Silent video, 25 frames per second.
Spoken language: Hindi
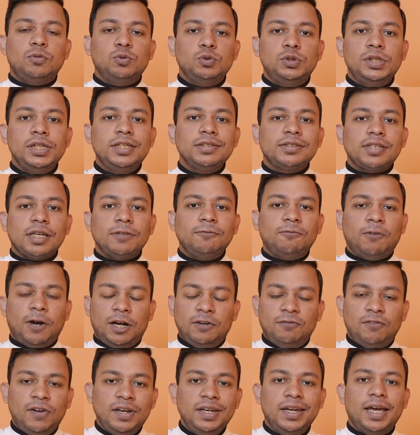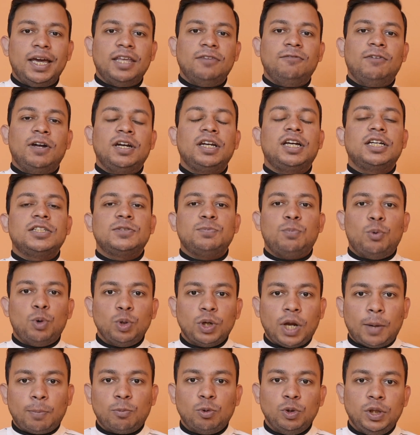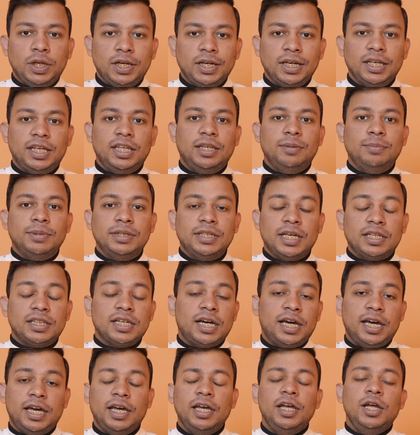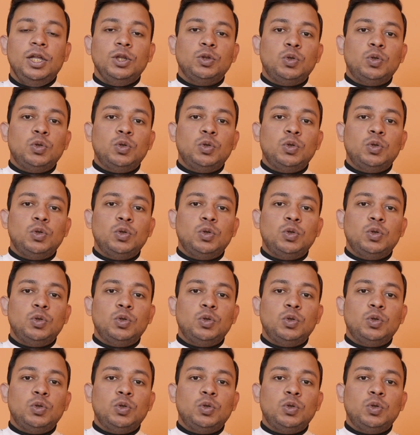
उसी के साथ वाइड वाइन एल वन का स्पोर्ट आपको देखने के लिए मिल जाता है